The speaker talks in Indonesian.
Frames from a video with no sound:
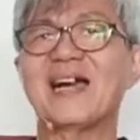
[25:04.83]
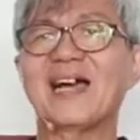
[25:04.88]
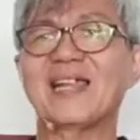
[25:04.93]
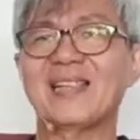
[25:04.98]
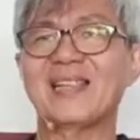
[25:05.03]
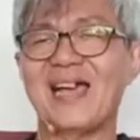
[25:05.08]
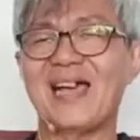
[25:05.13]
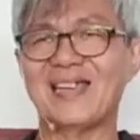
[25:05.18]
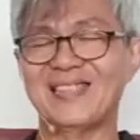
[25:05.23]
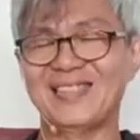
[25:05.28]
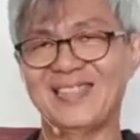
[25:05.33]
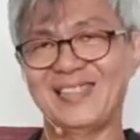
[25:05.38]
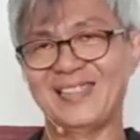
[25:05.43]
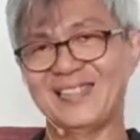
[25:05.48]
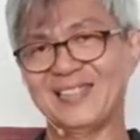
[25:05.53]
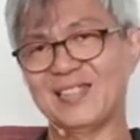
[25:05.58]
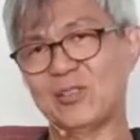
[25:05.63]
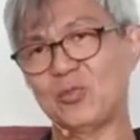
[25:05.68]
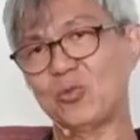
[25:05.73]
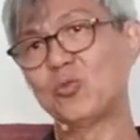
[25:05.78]
lagi.
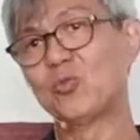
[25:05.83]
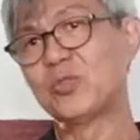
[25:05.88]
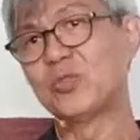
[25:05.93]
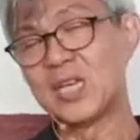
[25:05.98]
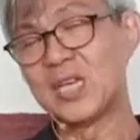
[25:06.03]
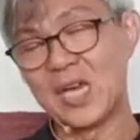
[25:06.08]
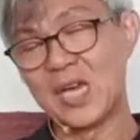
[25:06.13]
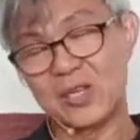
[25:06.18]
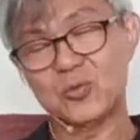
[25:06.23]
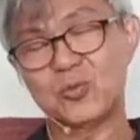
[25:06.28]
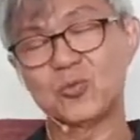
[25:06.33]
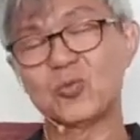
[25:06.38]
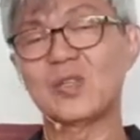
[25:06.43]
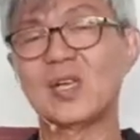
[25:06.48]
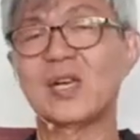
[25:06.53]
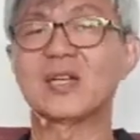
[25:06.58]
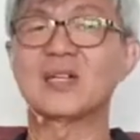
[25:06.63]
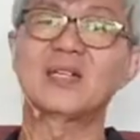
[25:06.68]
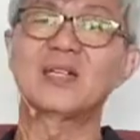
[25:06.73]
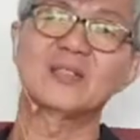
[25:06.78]
Tentunya,
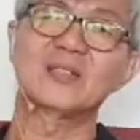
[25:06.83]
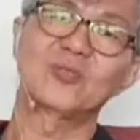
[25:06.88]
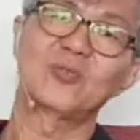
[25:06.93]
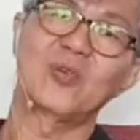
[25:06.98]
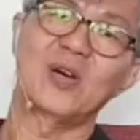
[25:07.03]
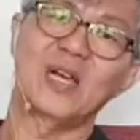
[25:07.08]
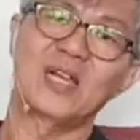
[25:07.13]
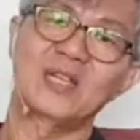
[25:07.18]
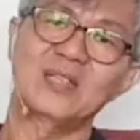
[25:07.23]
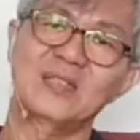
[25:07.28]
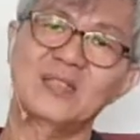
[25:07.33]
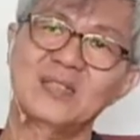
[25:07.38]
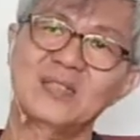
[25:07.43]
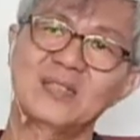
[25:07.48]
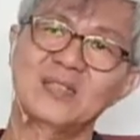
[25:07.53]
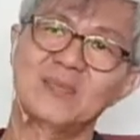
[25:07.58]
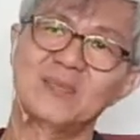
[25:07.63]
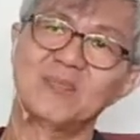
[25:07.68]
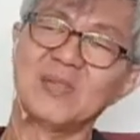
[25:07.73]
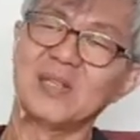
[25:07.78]
saudara, Tuhan
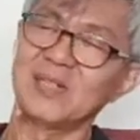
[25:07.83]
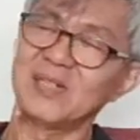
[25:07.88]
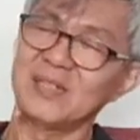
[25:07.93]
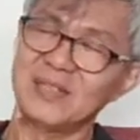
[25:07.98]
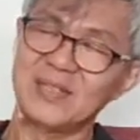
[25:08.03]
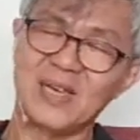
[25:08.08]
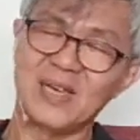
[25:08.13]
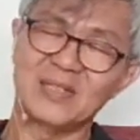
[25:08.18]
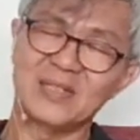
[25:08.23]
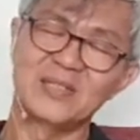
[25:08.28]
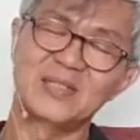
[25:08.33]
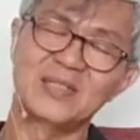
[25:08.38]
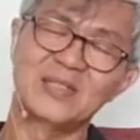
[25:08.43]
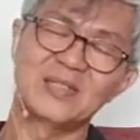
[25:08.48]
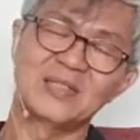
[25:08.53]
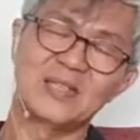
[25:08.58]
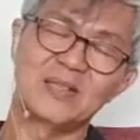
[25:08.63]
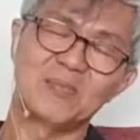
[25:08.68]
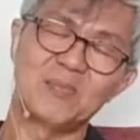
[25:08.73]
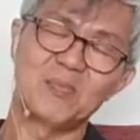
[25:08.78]
menghendaki
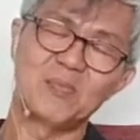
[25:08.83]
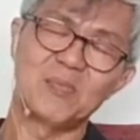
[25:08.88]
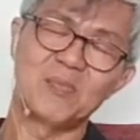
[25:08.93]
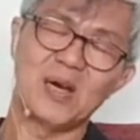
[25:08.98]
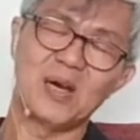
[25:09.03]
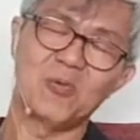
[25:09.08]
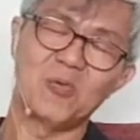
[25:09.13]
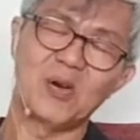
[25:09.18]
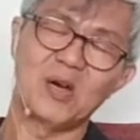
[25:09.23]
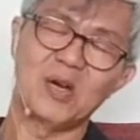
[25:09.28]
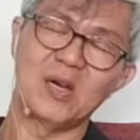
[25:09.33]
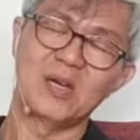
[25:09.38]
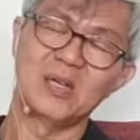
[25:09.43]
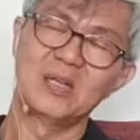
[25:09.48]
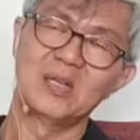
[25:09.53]
kita membawa